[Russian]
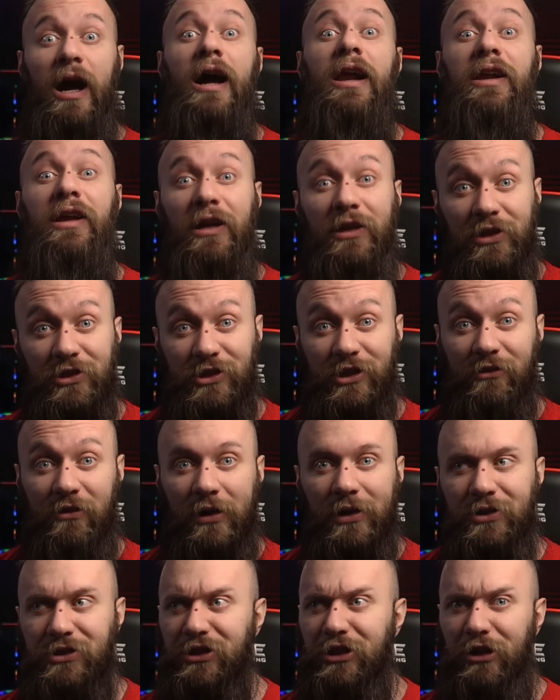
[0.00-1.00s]

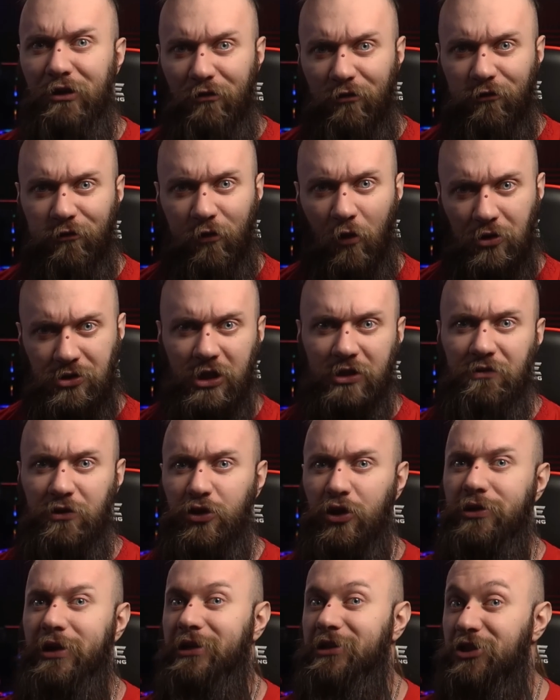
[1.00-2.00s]
организовались и ввозят
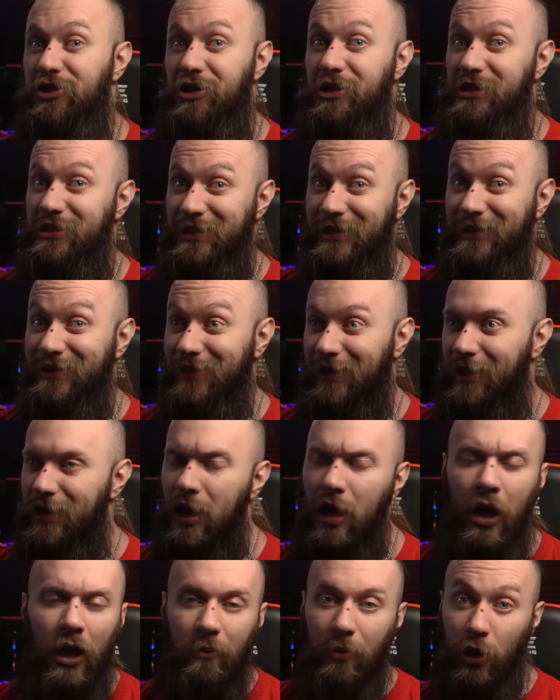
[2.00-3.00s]
видеокарточки из
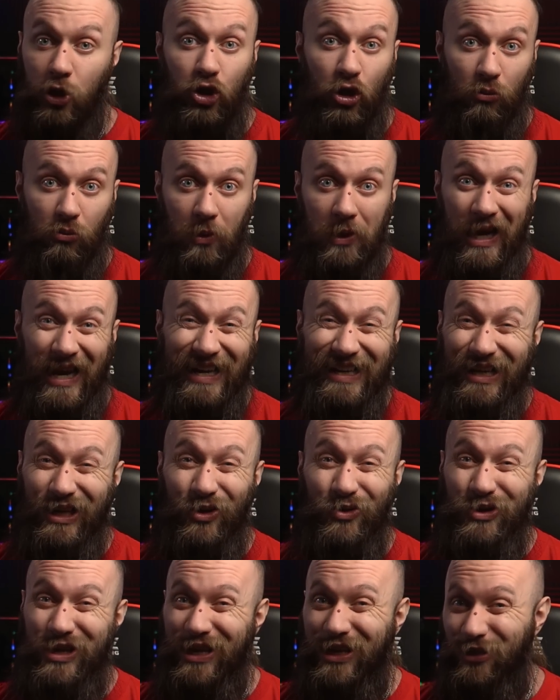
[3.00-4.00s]
Китая, причем как для
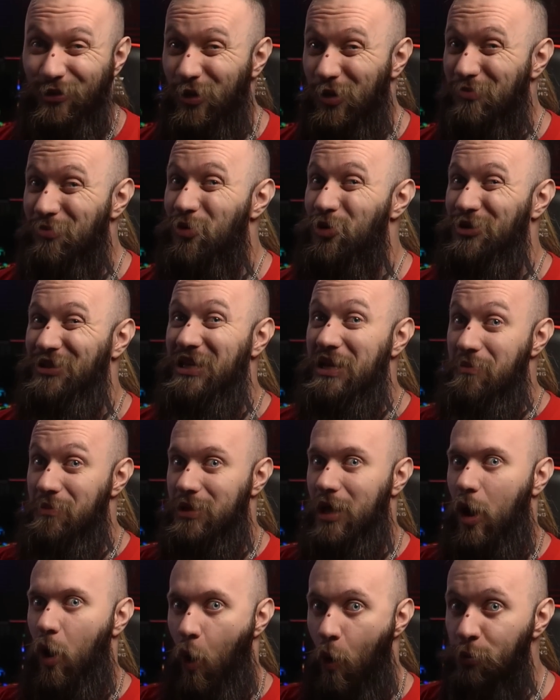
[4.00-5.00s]
людей, которым нужен
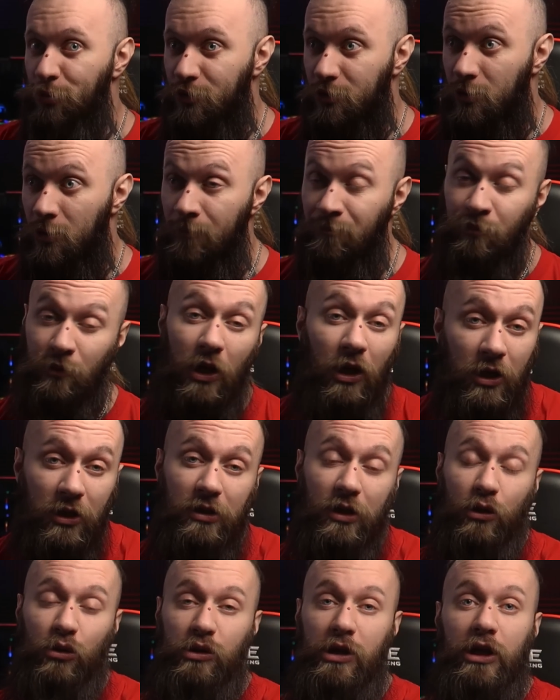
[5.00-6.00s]
именно опт, так и
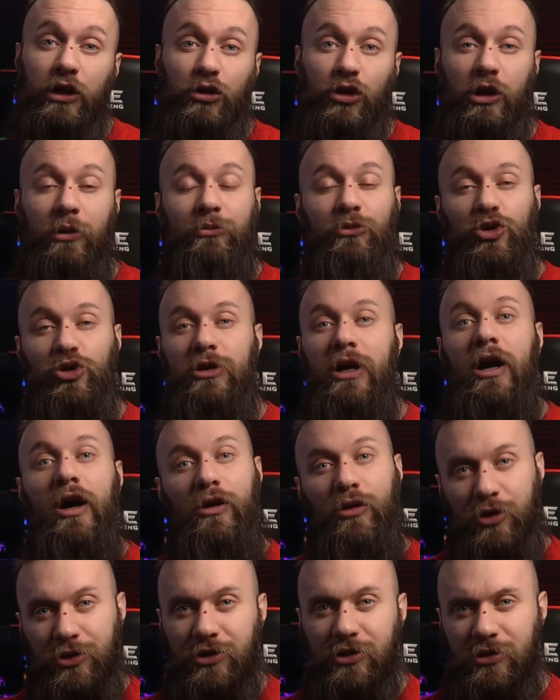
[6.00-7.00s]
для людей, которым нужна
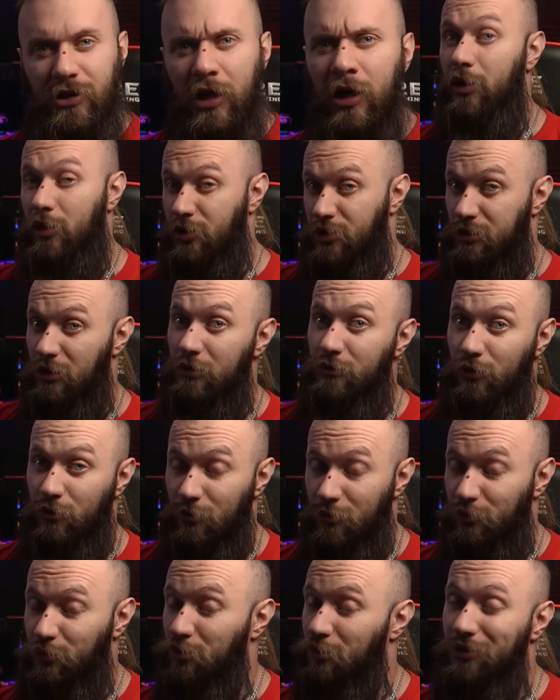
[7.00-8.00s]
розница. И, к
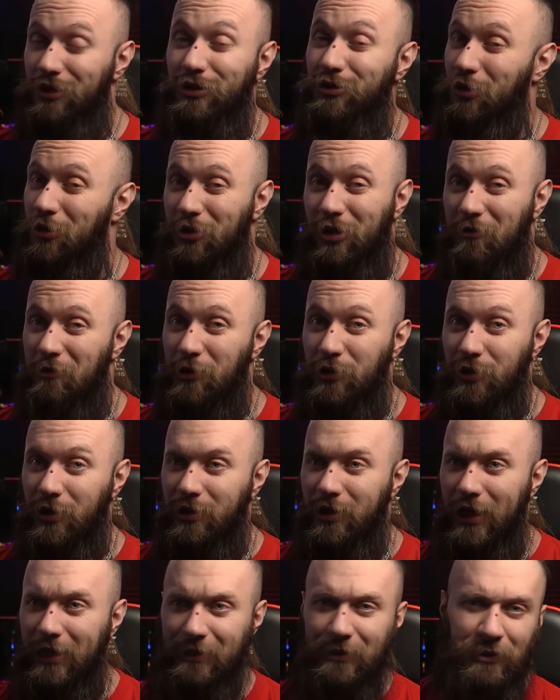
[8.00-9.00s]
слову, тут не только
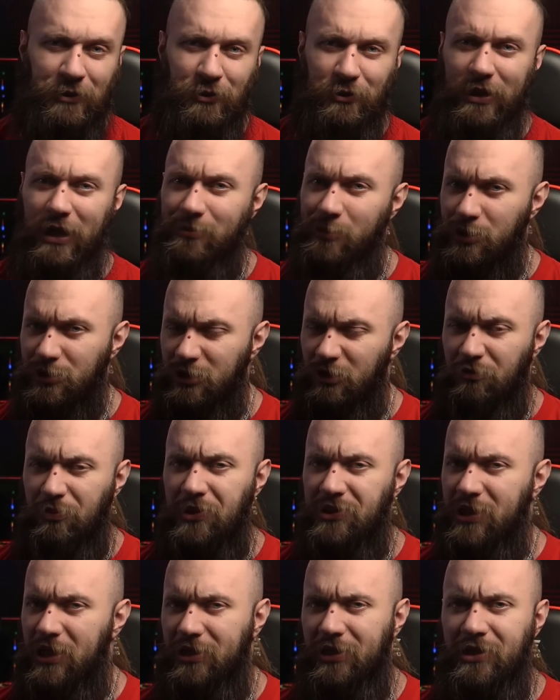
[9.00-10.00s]
видеокарты, сюда можно
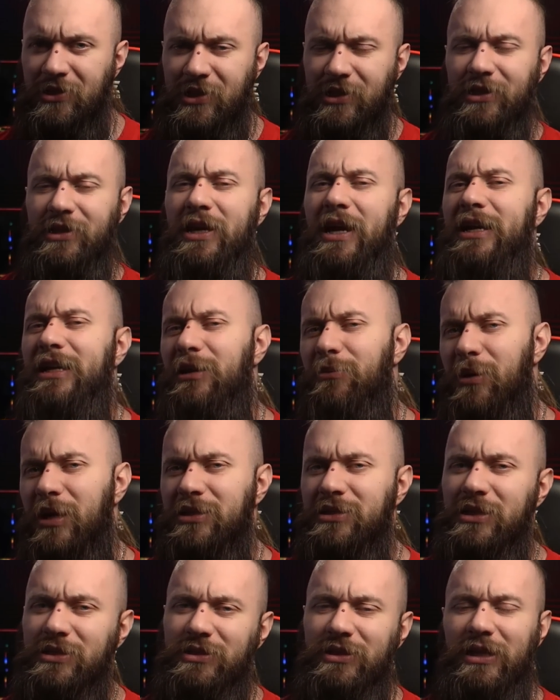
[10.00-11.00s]
вписать и центральные
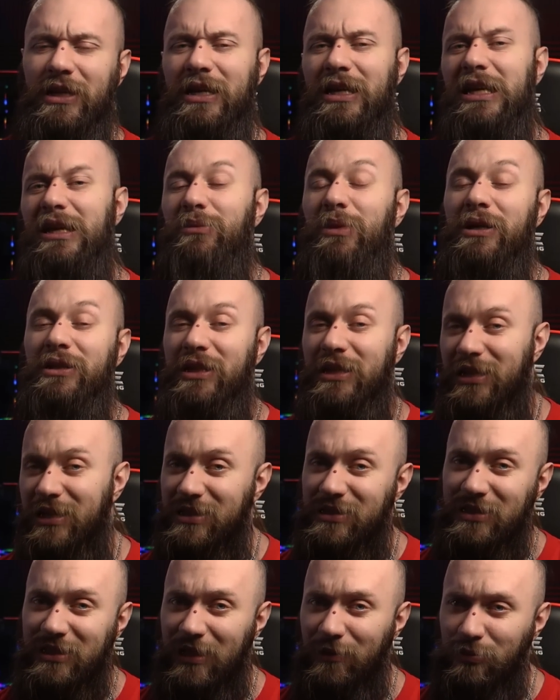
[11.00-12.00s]
процессоры, и
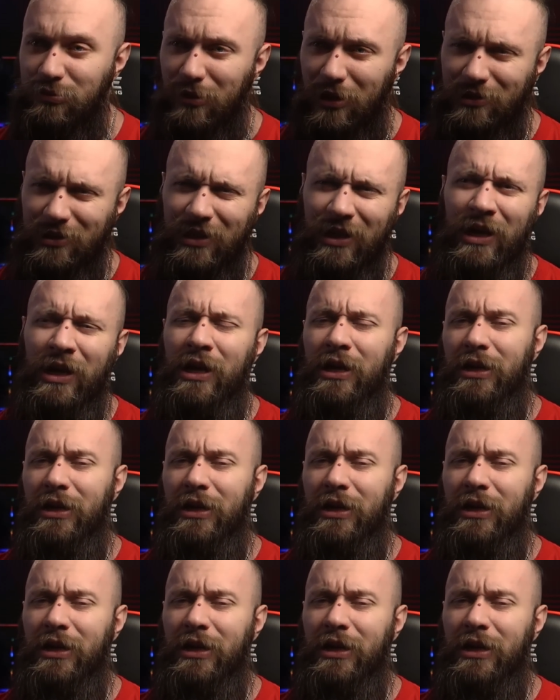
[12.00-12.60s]
материнские платы,